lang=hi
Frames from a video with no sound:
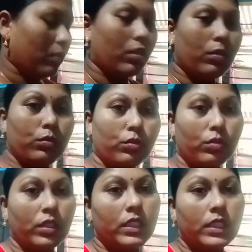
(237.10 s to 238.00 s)
और
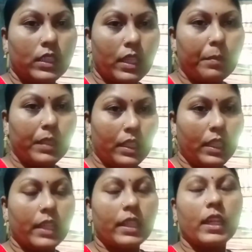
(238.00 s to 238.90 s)
उन्होंने जितना में
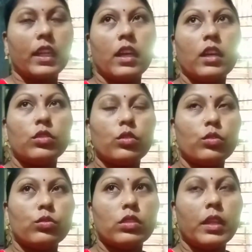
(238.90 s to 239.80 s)
दिया था ना तो
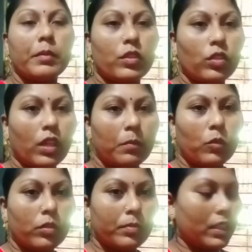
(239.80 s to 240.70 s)
उतने तो हम
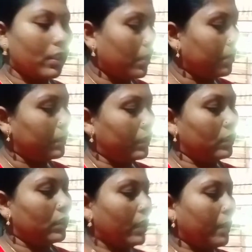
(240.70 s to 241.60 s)
लोग मतलब
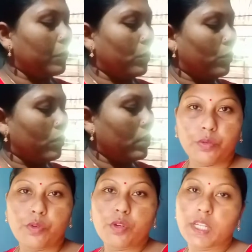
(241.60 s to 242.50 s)
क्या बोलो
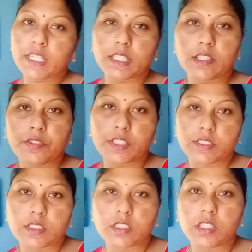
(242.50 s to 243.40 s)
फ़ोन आ गया था
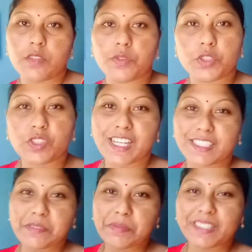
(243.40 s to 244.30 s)
फ्रेंड्स इसीलिए वीडियो
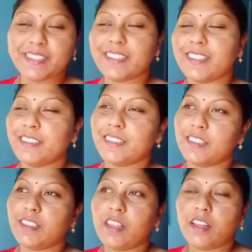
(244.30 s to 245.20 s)
आधे में ही कट गई
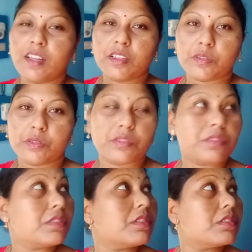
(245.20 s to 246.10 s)
तो
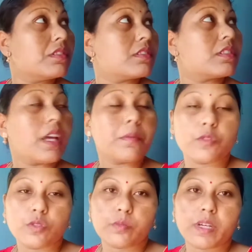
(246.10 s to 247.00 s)
शाम
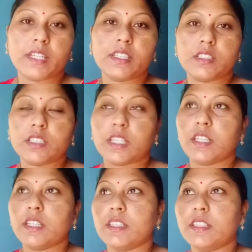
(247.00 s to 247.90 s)
को तो मार्केट
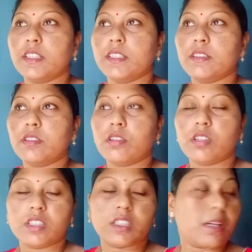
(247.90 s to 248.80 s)
जाना है
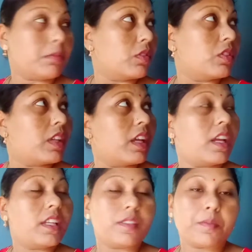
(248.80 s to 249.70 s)
और क्या बोलते हैं
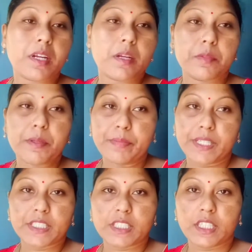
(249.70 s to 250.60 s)
इस बार हमने
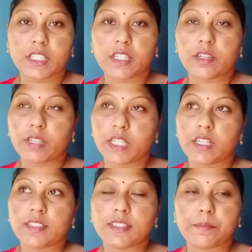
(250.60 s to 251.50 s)
पेंट नहीं करवाया
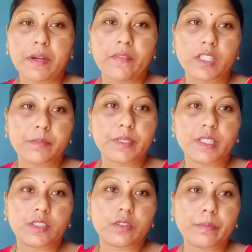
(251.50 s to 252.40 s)
दीपावली में
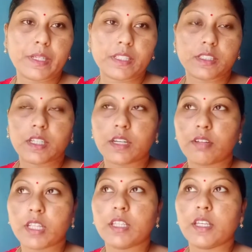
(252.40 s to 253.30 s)
नहीं तो पेंट
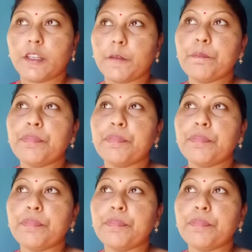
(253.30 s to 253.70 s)
करवाते हैं